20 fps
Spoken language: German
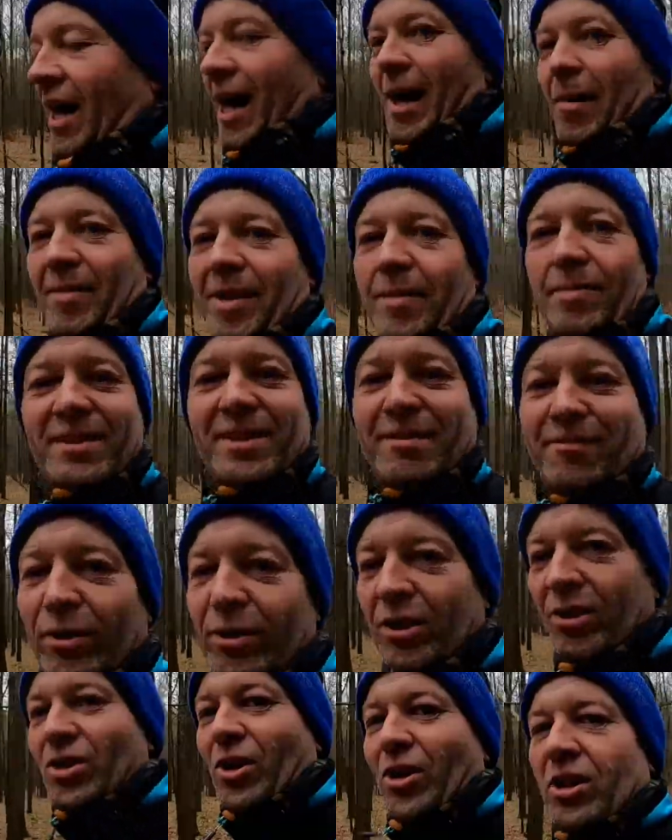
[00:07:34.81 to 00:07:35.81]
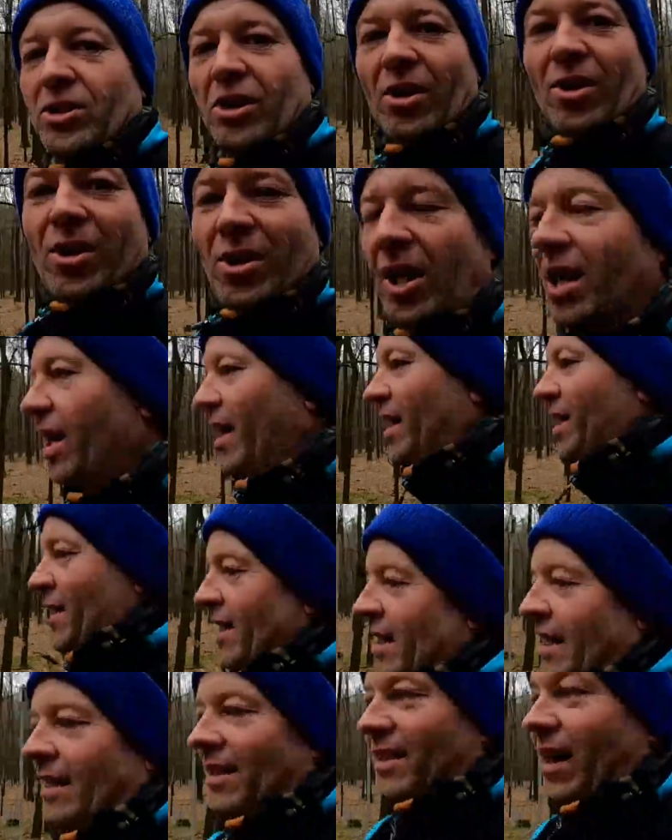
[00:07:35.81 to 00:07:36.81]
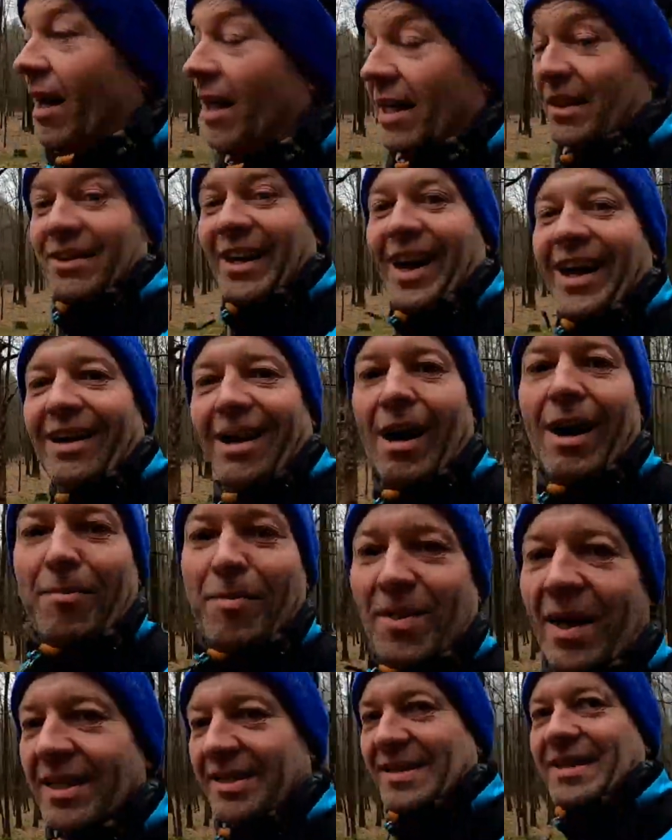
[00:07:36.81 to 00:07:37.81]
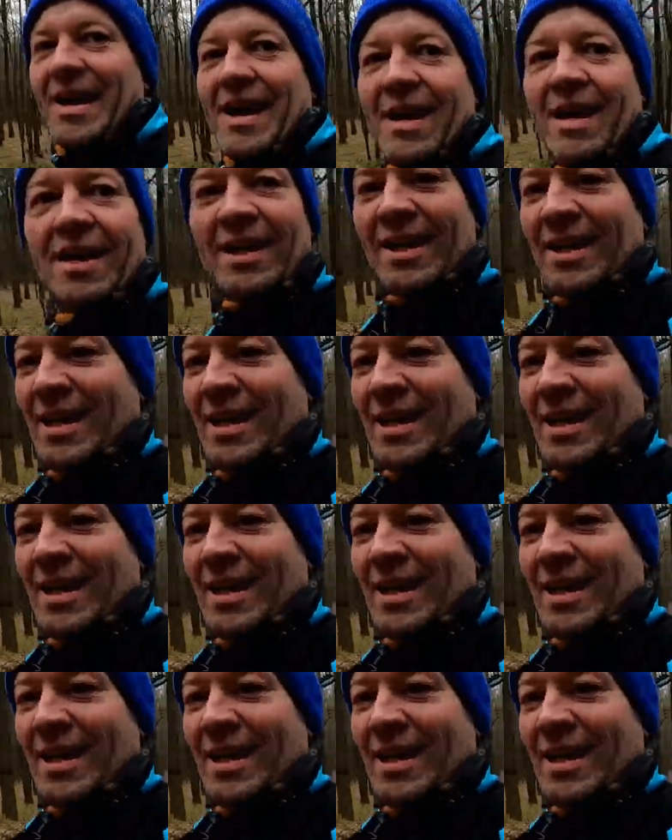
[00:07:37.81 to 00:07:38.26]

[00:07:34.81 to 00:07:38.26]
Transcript: Am liebsten würde ich euch auch daran teilhaben lassen.